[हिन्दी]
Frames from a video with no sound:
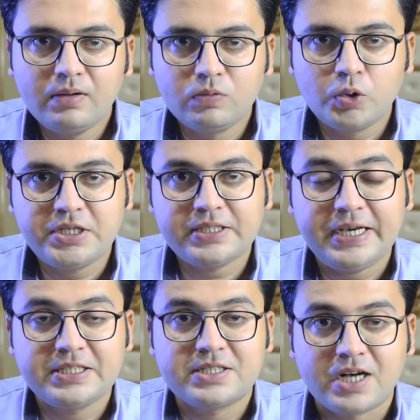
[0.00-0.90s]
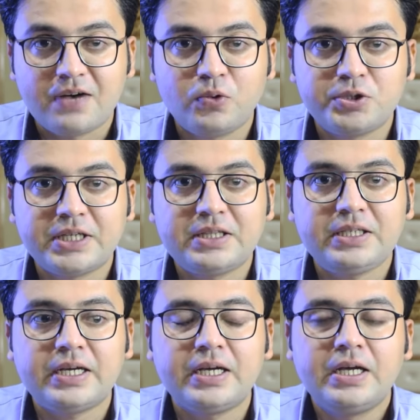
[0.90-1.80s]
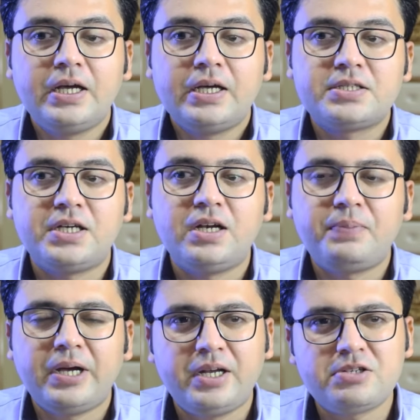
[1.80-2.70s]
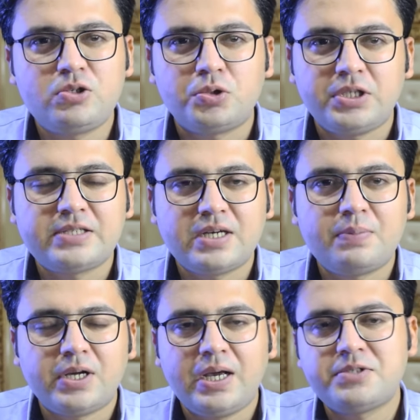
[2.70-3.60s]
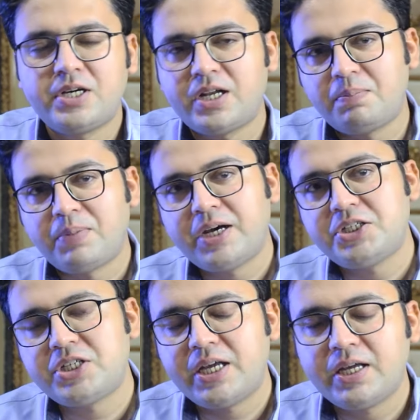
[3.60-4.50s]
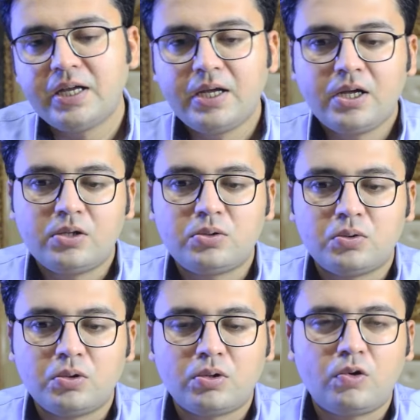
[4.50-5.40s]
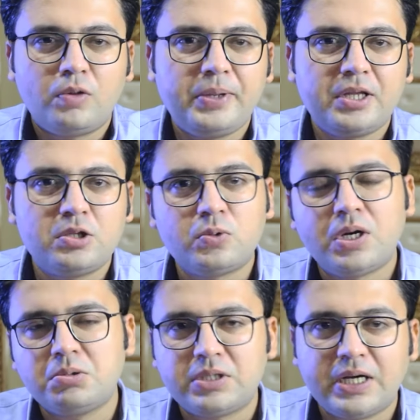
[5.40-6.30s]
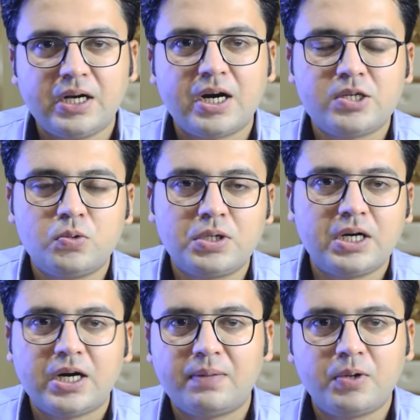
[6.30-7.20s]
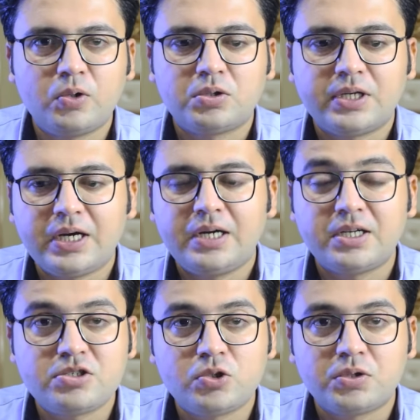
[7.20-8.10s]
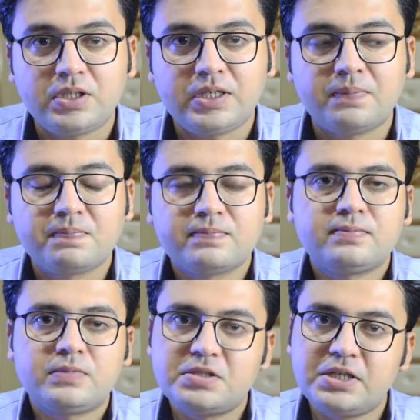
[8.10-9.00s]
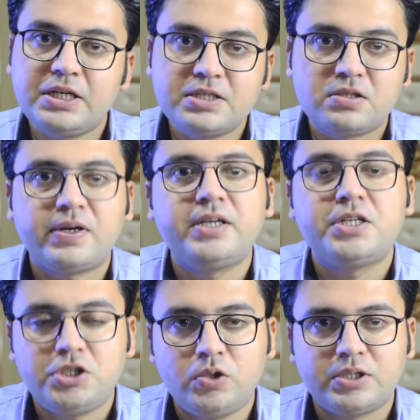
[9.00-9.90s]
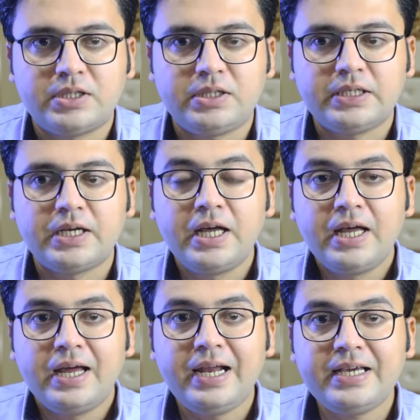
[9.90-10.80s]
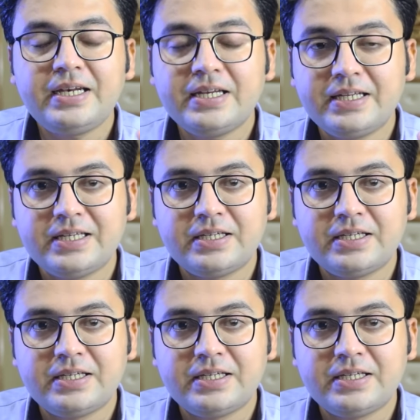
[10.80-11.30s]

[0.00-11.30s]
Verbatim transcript: वो अच्छे तरीके से साफ़ हो जाती है स्किन पे डस्ट होती है समटाइम्स अगर आप बाहर जाएँ तो रोड पे धुआं होता है गाड़ियों का कार्बन होता है डस्ट होती है स्किन की सफाई अच्छी हो जाती है लेकिन